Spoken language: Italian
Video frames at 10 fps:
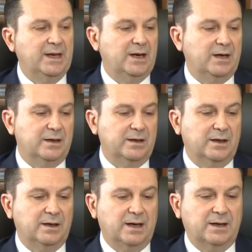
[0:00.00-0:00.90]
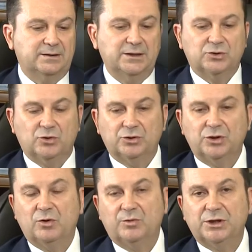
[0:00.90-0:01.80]
eh, a titolo di
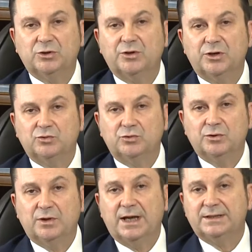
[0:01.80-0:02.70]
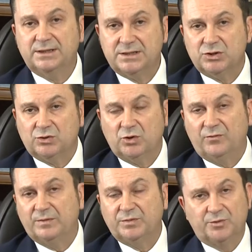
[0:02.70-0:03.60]
comodato gratuito, attenzione, lo
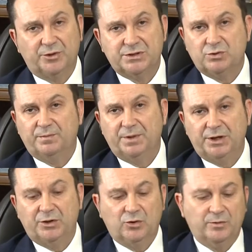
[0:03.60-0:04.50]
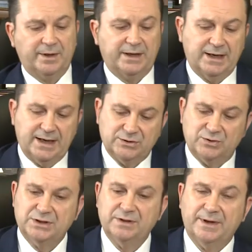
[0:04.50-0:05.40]
fa proprio rischio e pericolo perché in caso
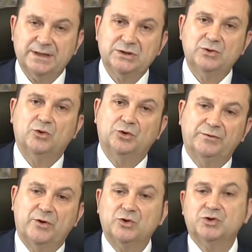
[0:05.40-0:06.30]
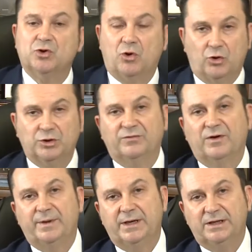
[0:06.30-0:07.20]
di separazione o divorzio o di
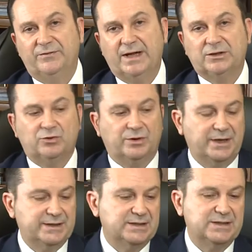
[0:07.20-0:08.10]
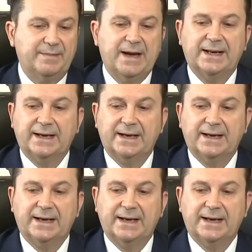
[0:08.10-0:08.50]
famiglia di fatto che si separa,